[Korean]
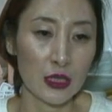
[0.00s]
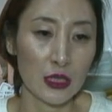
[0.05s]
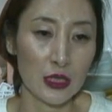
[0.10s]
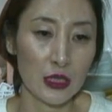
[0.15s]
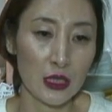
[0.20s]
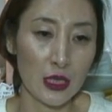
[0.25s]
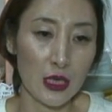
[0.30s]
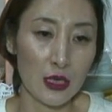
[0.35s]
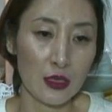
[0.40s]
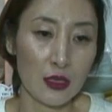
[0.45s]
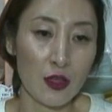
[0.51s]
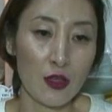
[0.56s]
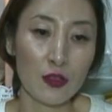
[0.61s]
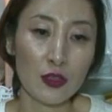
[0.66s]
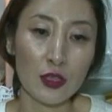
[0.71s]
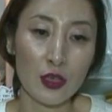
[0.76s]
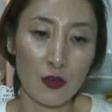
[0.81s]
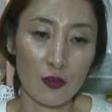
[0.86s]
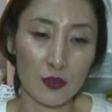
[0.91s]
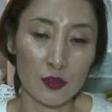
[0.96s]

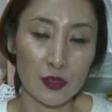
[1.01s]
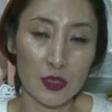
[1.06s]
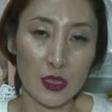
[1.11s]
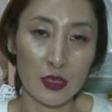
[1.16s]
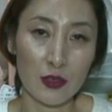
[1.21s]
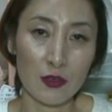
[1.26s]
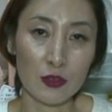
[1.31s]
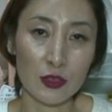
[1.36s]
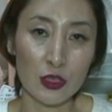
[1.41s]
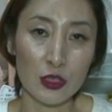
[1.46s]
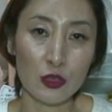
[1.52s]
기해년, 경자년,